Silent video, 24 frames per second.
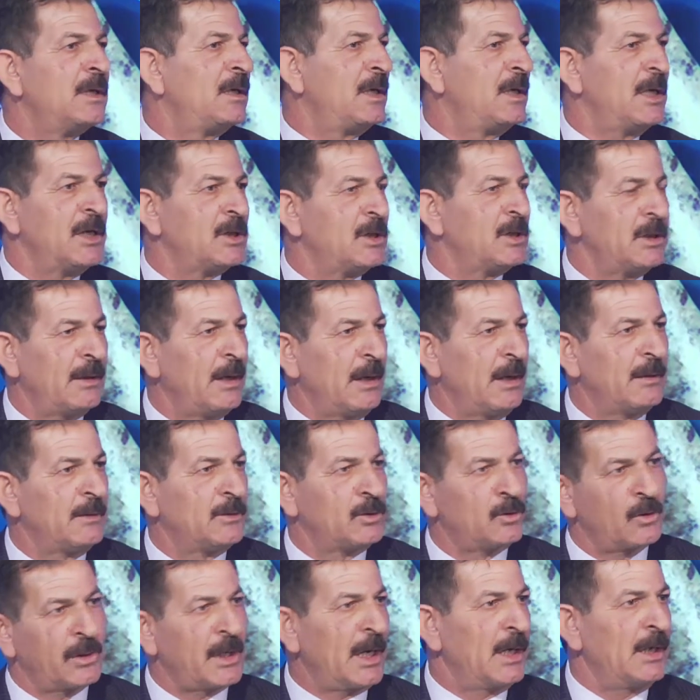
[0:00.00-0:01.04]
ليش يعني
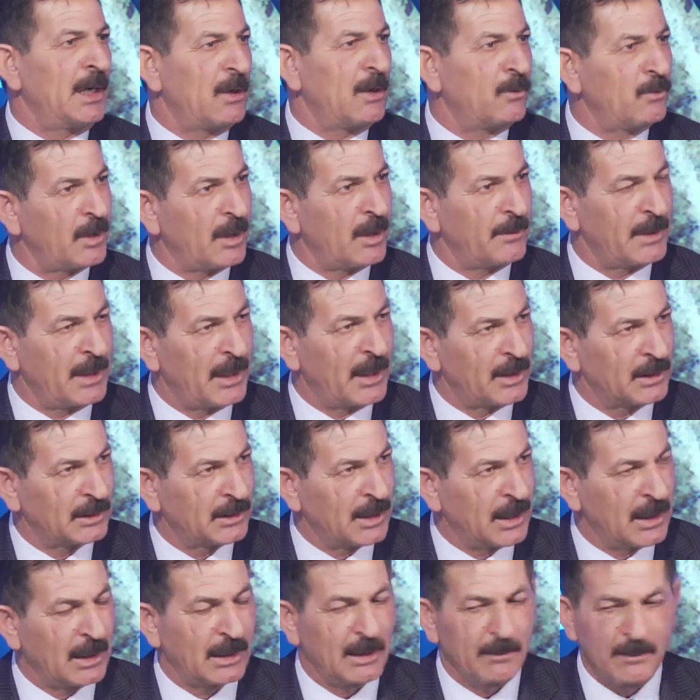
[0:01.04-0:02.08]
شلون راح يعوضها بهذه
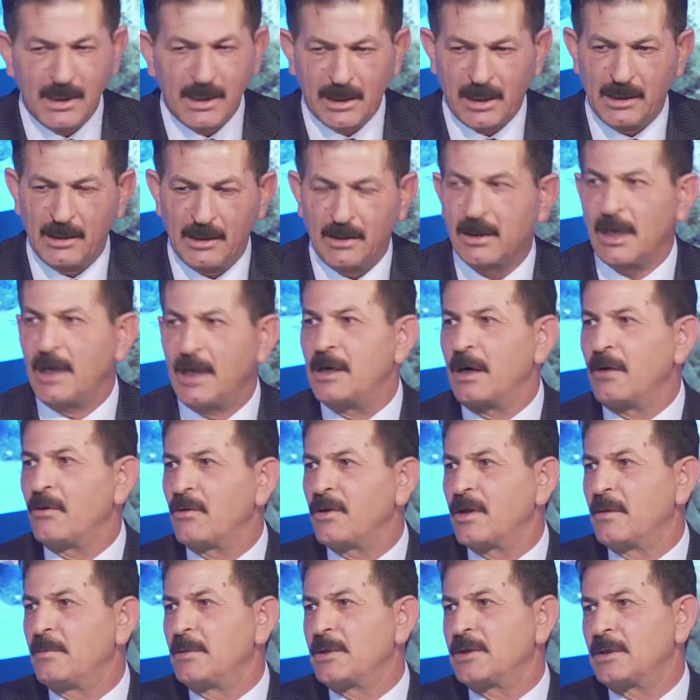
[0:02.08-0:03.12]
الطريقة منين راح راح
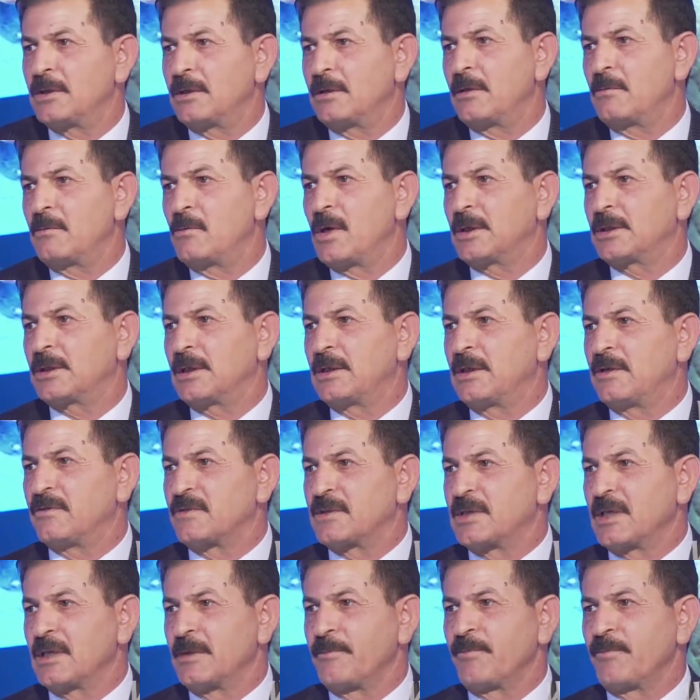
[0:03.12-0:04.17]
يعوضها من جلد المواطن
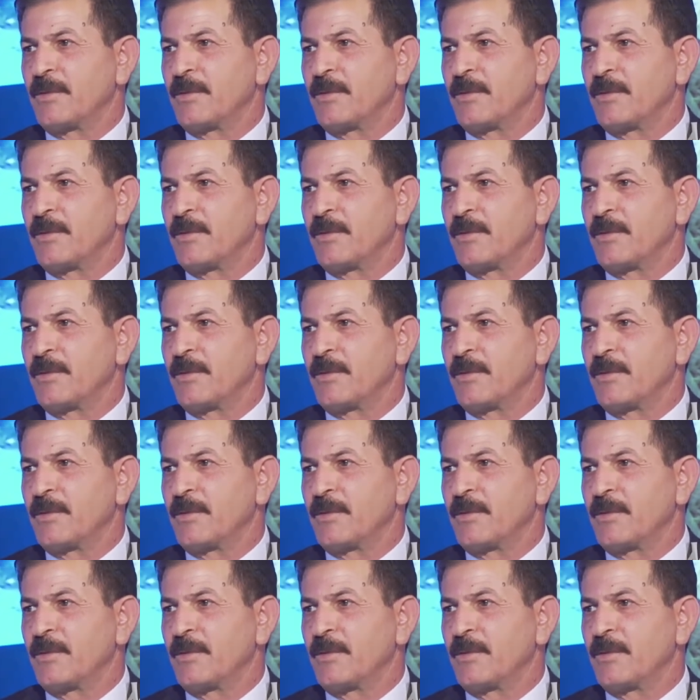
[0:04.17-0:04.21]
نفسه